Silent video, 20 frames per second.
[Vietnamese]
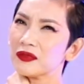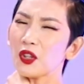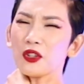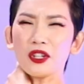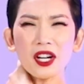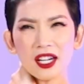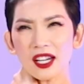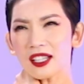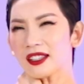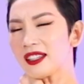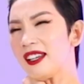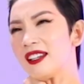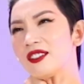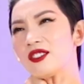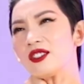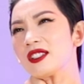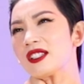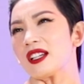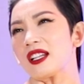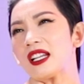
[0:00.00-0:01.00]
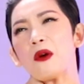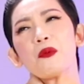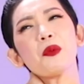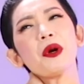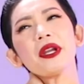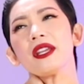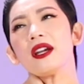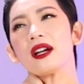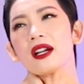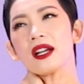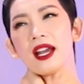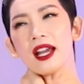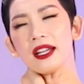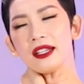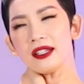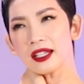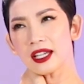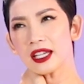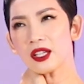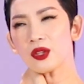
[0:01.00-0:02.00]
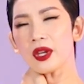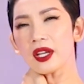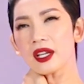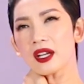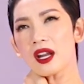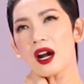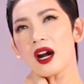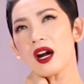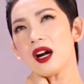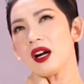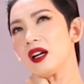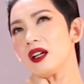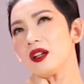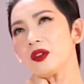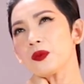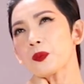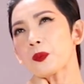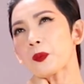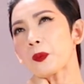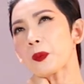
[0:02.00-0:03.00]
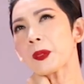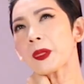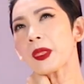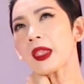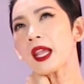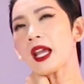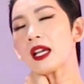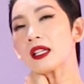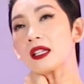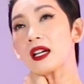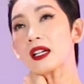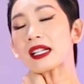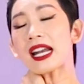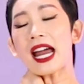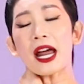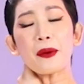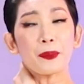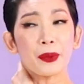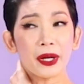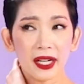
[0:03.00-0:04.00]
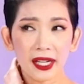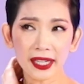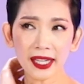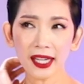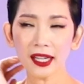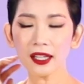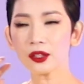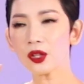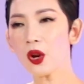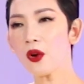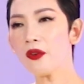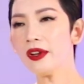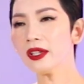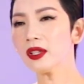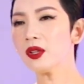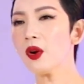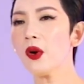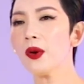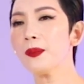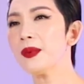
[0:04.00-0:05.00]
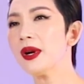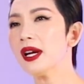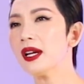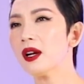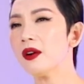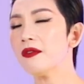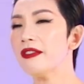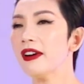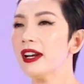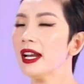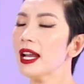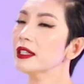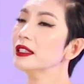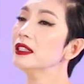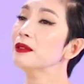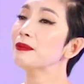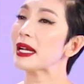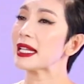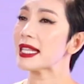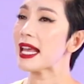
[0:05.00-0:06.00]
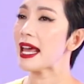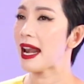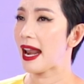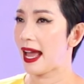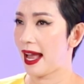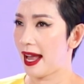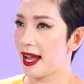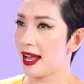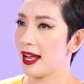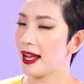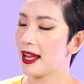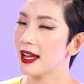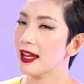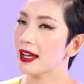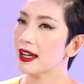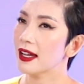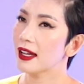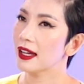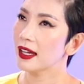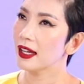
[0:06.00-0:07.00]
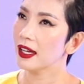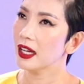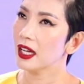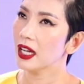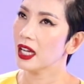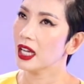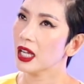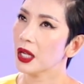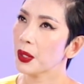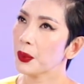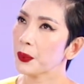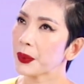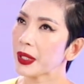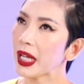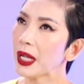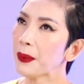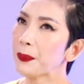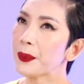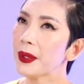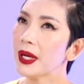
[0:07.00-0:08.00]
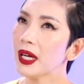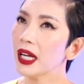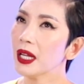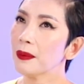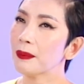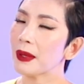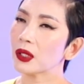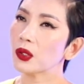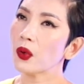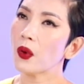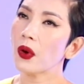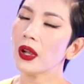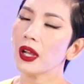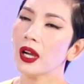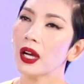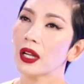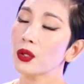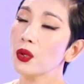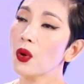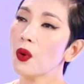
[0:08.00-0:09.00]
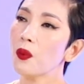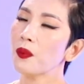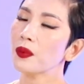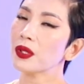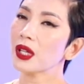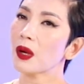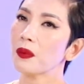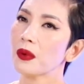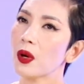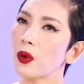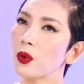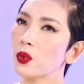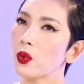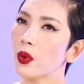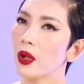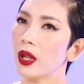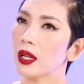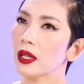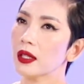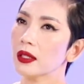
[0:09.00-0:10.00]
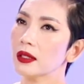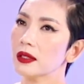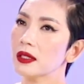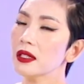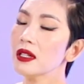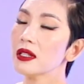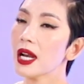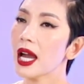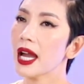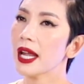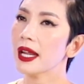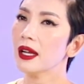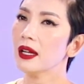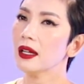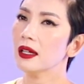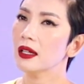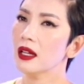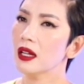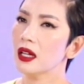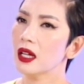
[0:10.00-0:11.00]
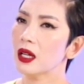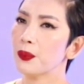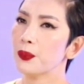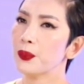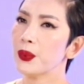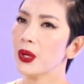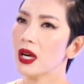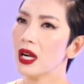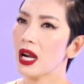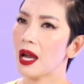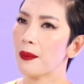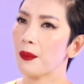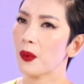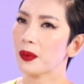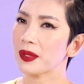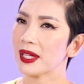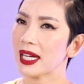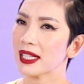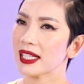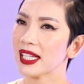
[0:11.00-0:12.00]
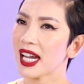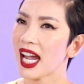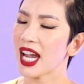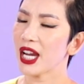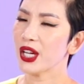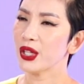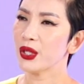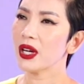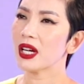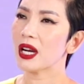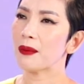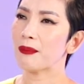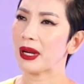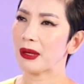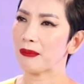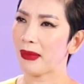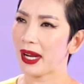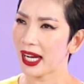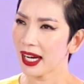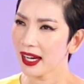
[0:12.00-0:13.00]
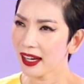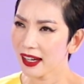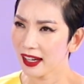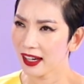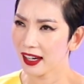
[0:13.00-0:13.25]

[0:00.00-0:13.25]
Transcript: tôi rất là tiếc chương trình không có dựng hết những cái chuyện đó thực ra Brơi á đối với tôi Brơi không phải là gương mặt xa lạ cái Brơi mà tôi hình dung trong câu chuyện trước đây á Brơi là một chàng trai rất là mạnh mẽ